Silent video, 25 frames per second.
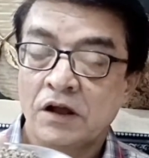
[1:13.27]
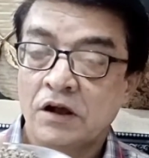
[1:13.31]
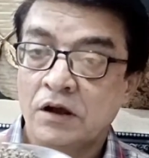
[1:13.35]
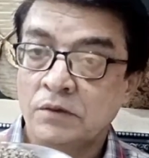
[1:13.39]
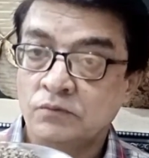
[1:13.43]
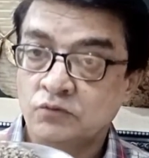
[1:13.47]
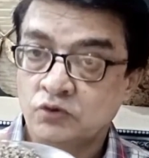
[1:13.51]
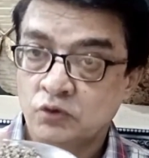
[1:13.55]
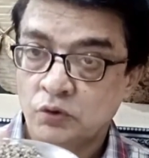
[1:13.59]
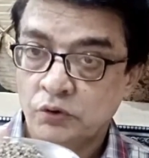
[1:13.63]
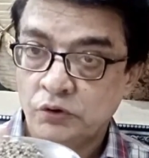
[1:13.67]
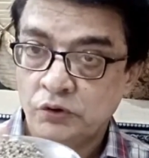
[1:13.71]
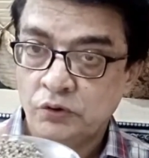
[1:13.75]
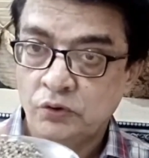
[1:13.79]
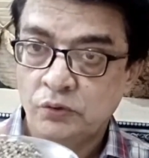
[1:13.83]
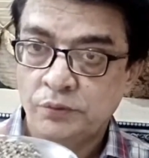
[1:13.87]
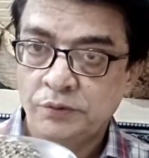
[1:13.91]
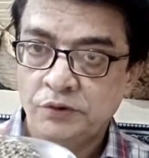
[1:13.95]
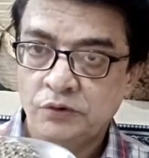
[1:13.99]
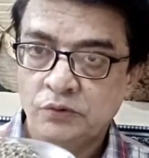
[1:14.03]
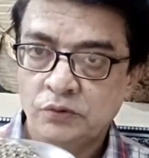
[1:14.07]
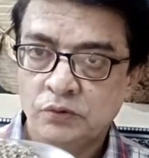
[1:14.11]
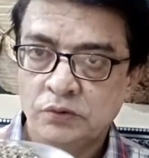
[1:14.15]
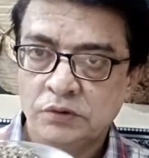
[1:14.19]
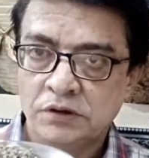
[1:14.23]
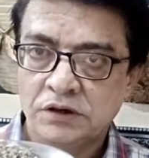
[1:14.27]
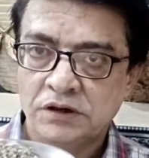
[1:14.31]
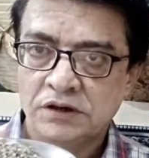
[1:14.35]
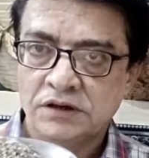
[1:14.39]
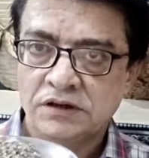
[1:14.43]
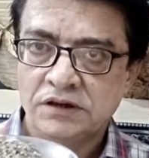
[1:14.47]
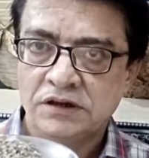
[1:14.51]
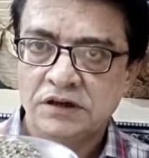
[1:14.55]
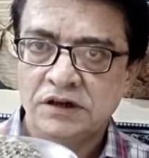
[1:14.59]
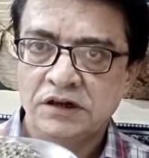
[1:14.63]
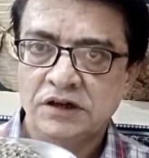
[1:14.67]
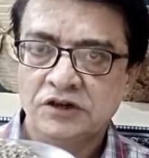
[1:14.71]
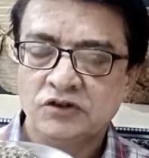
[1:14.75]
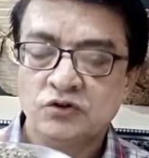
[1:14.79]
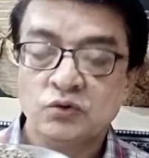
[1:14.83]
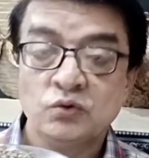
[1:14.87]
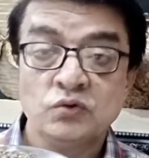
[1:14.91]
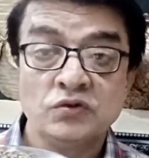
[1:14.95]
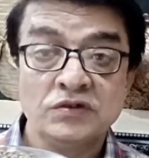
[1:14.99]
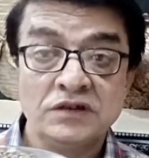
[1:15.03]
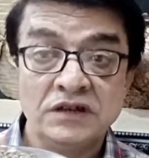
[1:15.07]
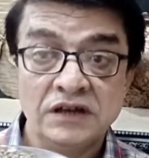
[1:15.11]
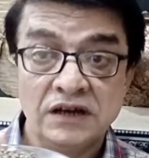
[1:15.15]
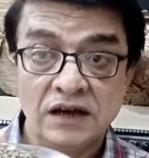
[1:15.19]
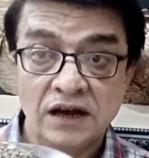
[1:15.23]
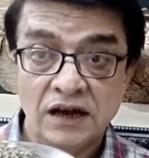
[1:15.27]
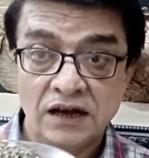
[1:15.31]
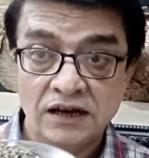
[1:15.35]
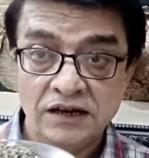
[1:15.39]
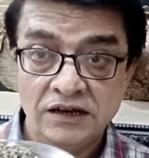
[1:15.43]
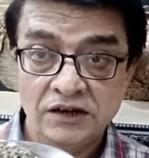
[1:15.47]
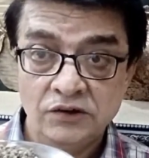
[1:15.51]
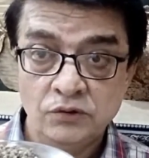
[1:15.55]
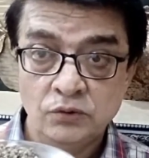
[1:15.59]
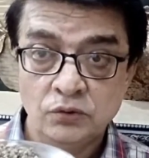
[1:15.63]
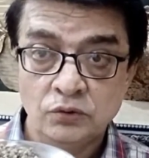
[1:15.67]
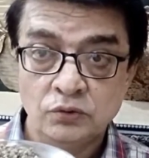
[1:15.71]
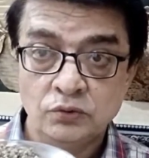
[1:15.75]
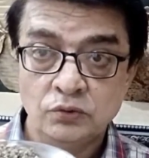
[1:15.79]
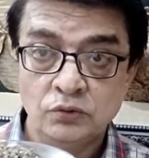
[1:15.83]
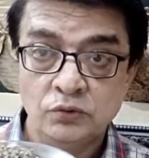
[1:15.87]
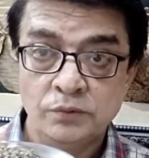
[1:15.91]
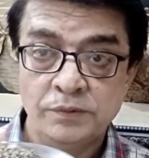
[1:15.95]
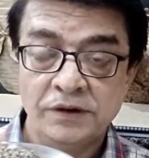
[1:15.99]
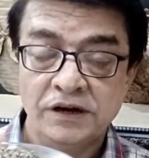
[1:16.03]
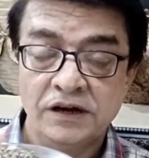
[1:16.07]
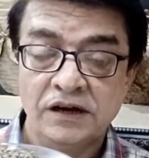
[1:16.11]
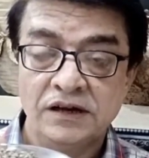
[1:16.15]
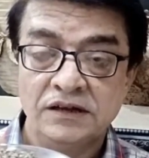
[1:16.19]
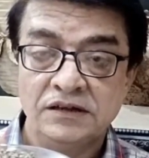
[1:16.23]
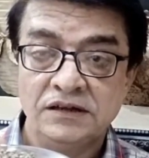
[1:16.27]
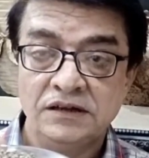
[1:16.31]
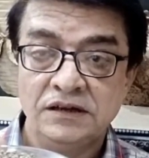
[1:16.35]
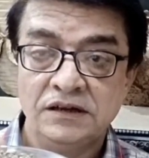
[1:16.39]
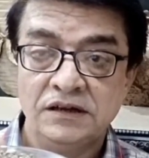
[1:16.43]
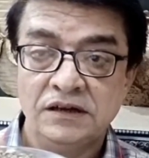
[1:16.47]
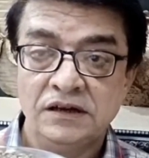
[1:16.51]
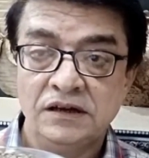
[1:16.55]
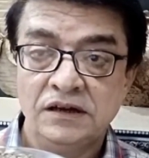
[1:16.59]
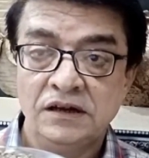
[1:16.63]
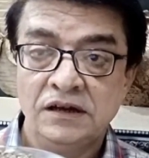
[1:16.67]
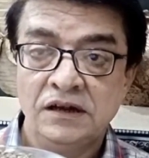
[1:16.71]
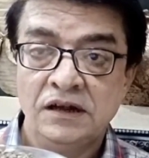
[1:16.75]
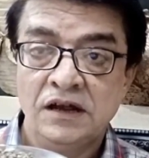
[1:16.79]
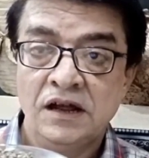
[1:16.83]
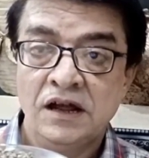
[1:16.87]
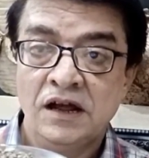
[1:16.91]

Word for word: कमज़ोरी को भी दूर करती है सुस्ती काहली को दूर भगाती है